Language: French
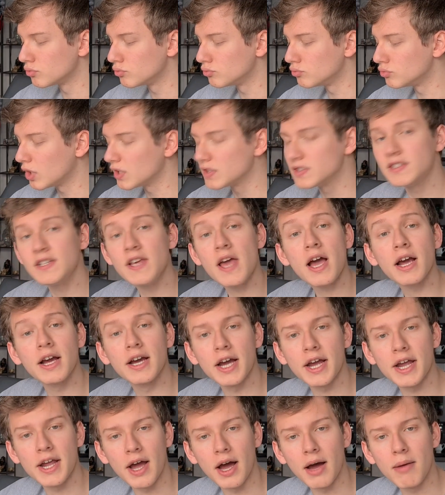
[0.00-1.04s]
d'assez
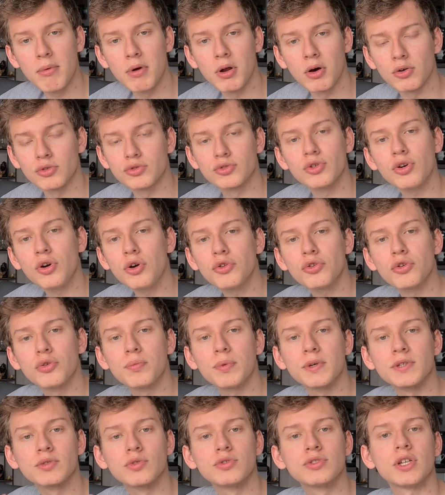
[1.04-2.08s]
agréable à entendre
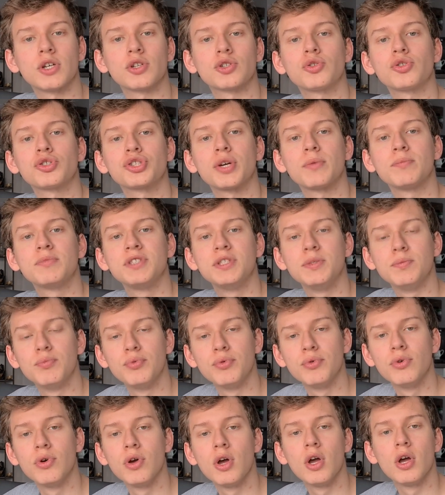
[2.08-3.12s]
parce que ça change un petit
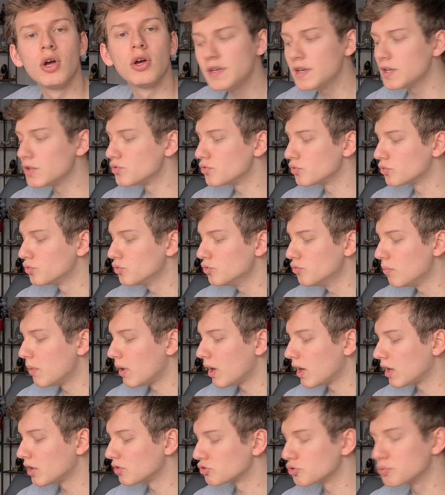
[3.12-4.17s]
peu. Et du coup,
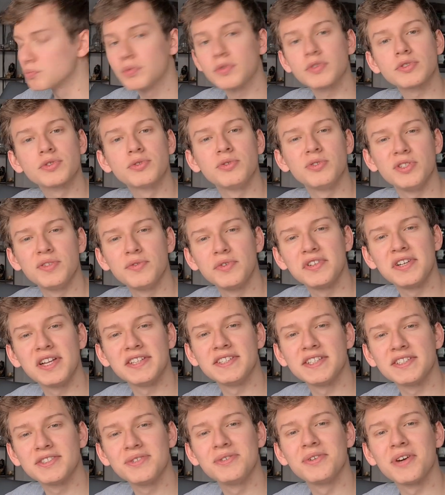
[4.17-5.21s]
bah, je pense qu'au niveau de la
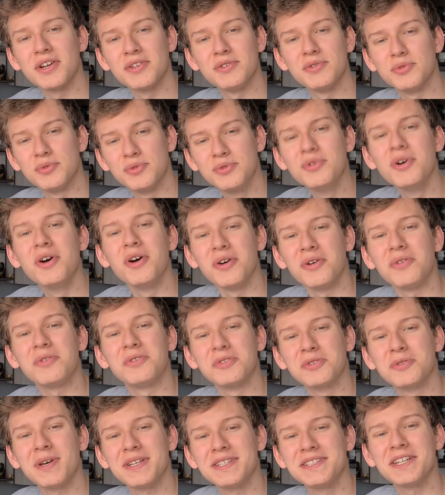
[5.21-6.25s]
texture et du coup,
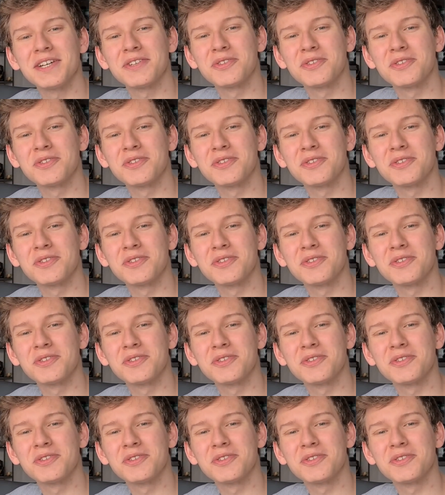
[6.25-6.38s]
on doit s'y